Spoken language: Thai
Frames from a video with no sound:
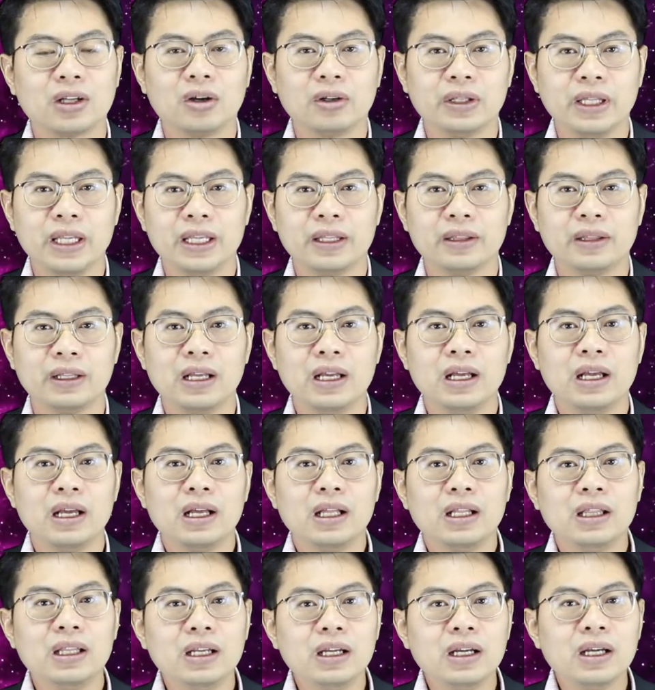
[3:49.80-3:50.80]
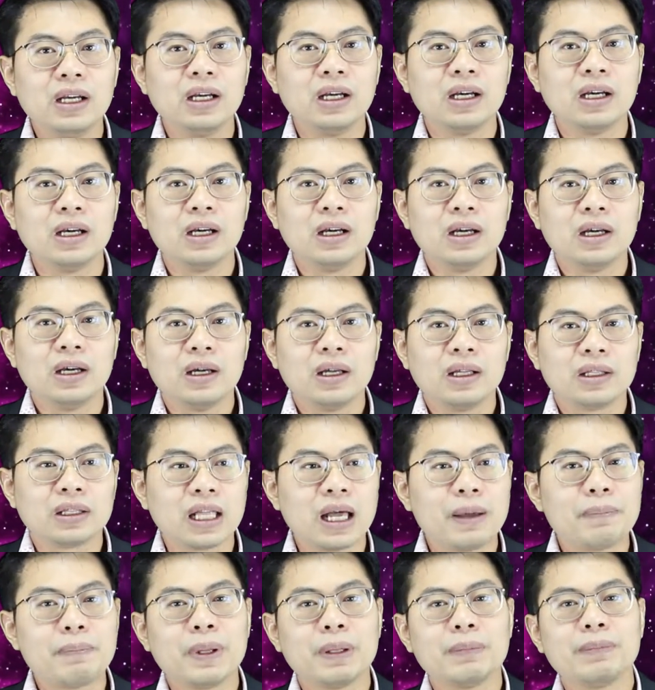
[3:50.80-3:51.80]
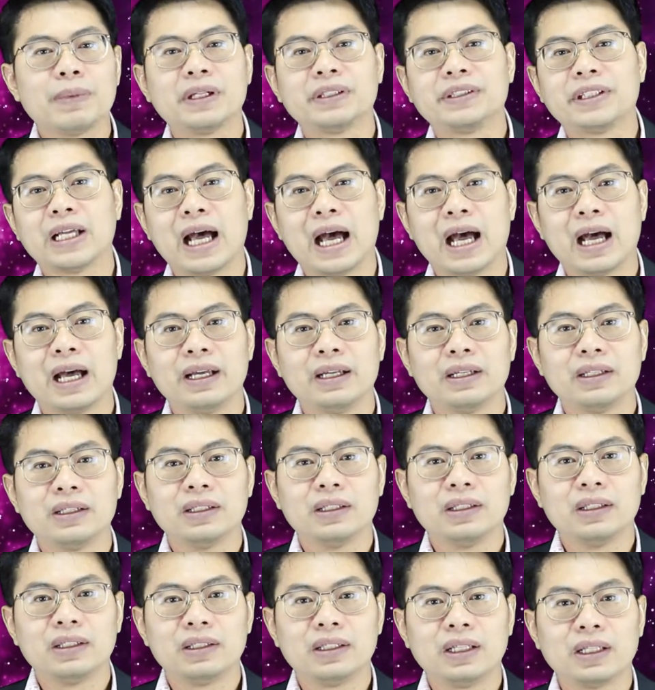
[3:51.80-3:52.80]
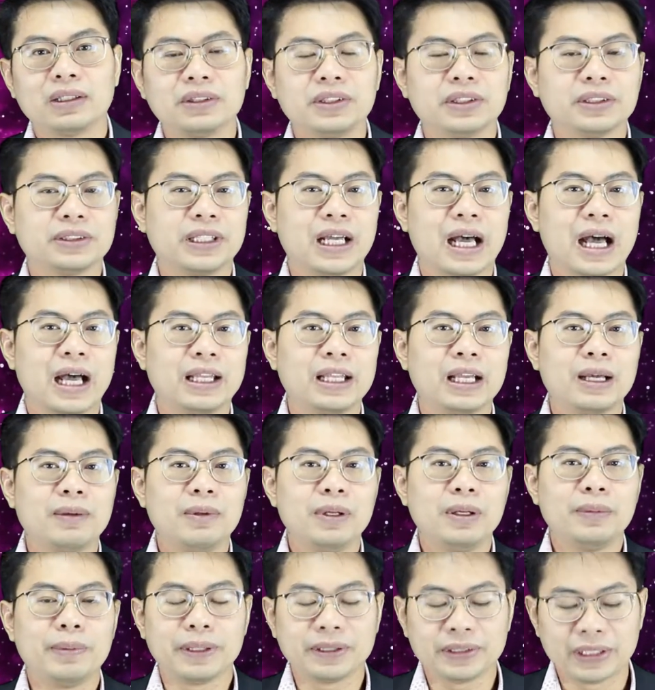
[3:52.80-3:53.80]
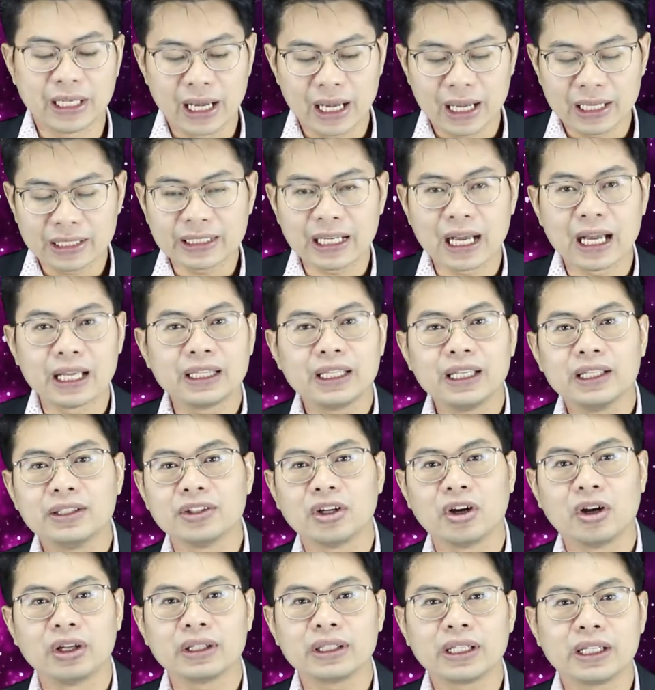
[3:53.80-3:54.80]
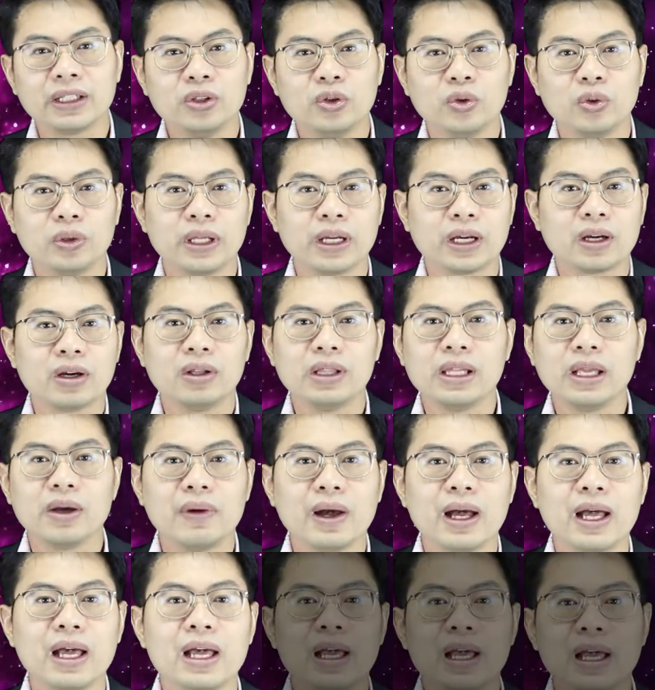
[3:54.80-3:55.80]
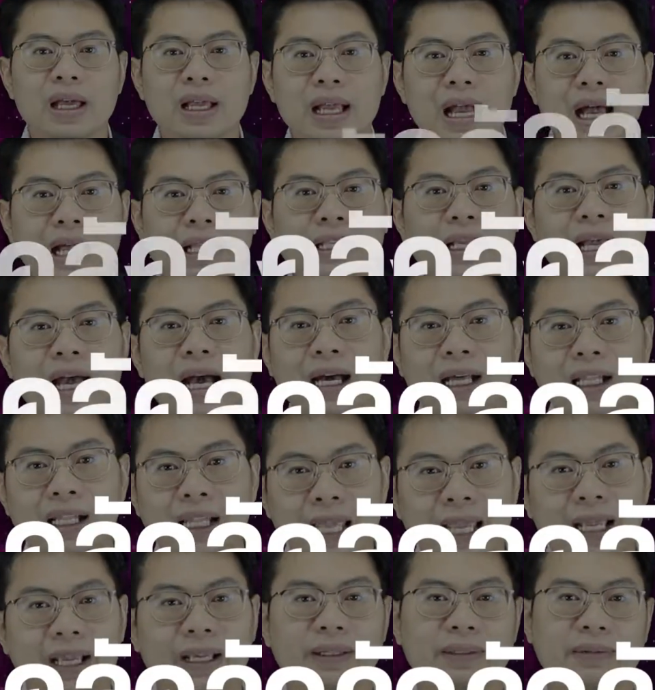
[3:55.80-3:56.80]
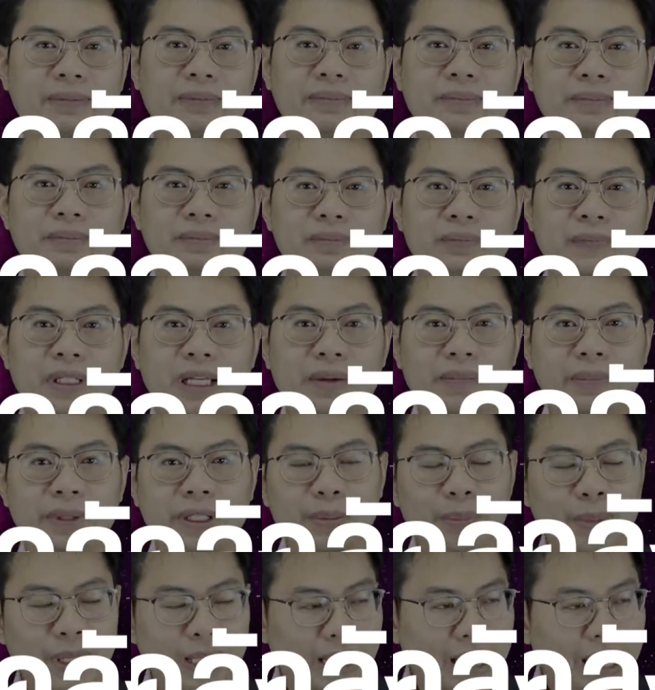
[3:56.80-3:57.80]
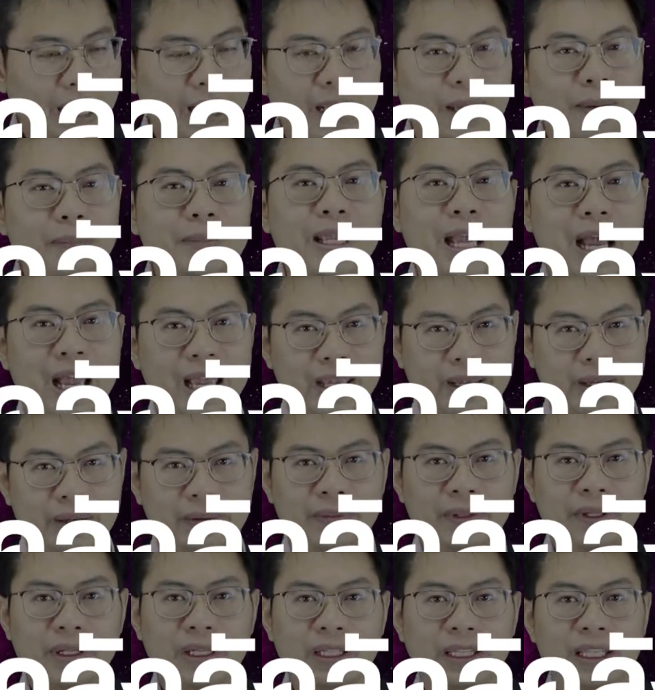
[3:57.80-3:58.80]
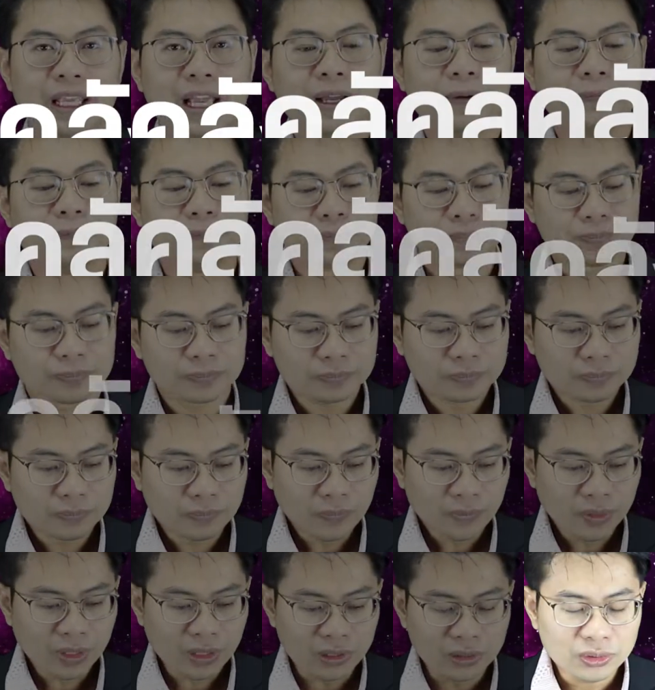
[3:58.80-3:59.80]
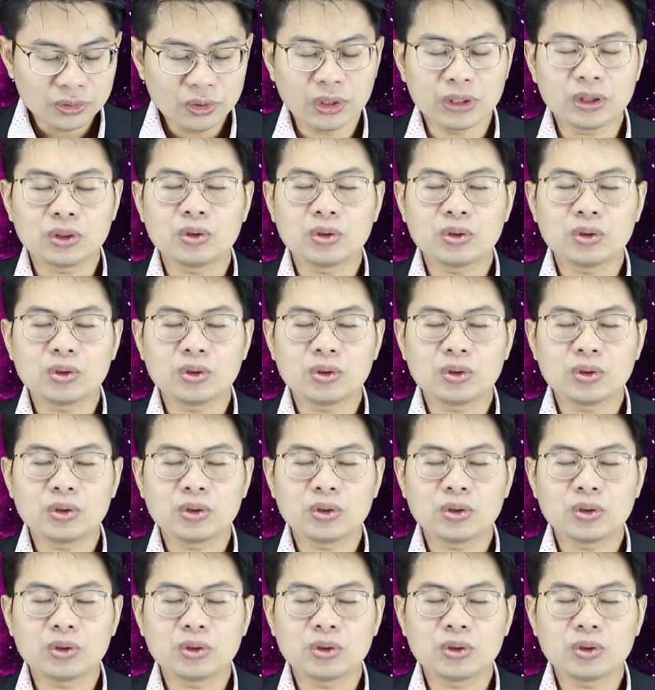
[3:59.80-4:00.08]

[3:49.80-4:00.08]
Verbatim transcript: ท้องถิ่น หรือถ้าเป็นภาษานักศึกษานะหรือภาษาอาจารย์ที่สอนกันอยู่เนี่ยเขาเรียกว่าการคลังเล็กนะมันจะมีเล็กกับใหญ่เนี่ยส่วน